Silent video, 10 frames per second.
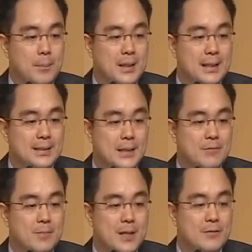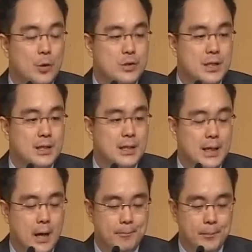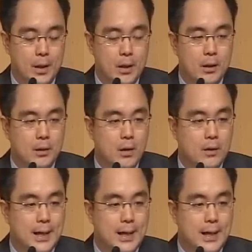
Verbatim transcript: มินิ Set 50 Future นะครับข้อ